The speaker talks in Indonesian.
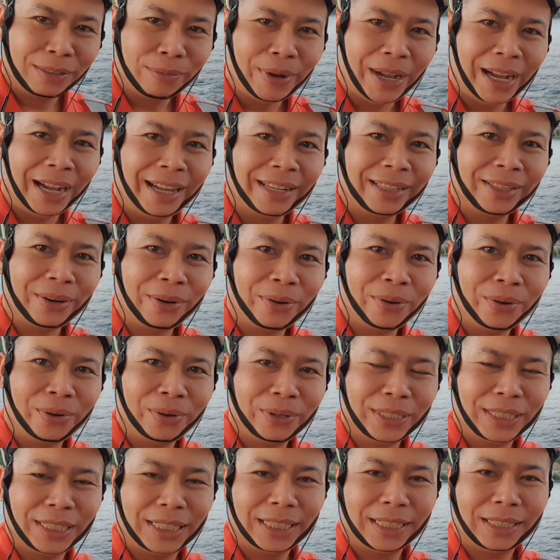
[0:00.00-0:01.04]
semangat
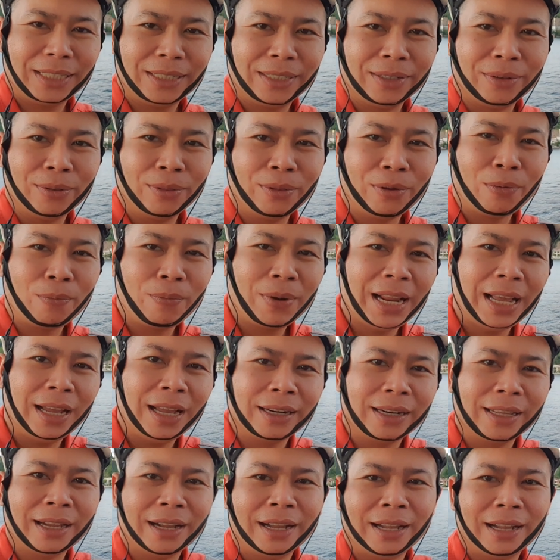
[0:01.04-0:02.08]
terus untuk
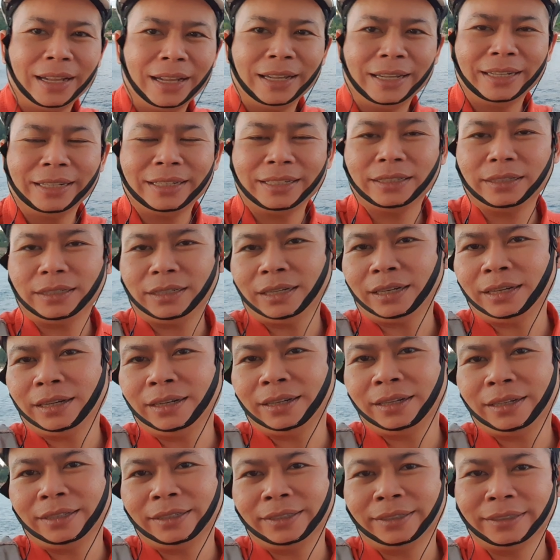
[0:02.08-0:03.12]
belayarnya
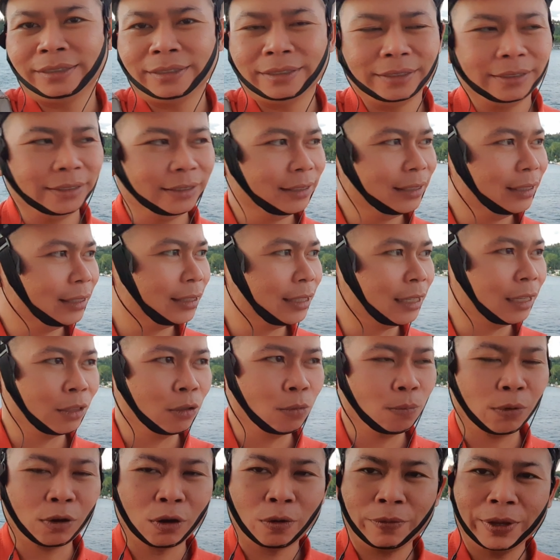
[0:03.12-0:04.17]
yang
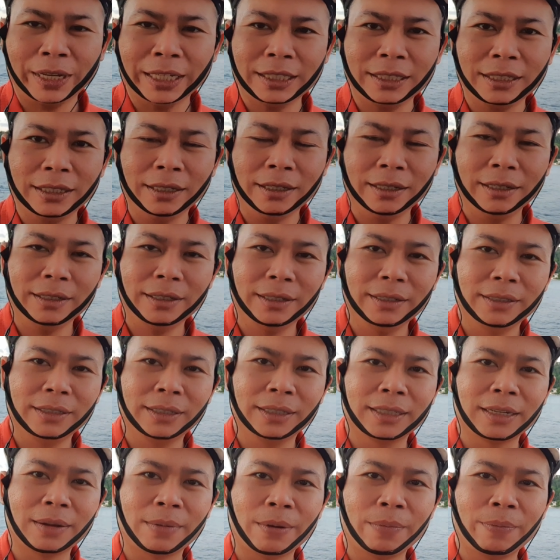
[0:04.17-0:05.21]
satu profesi
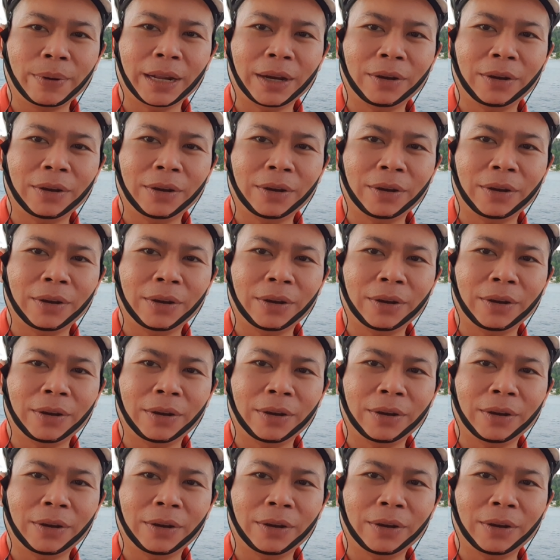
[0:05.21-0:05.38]
sesama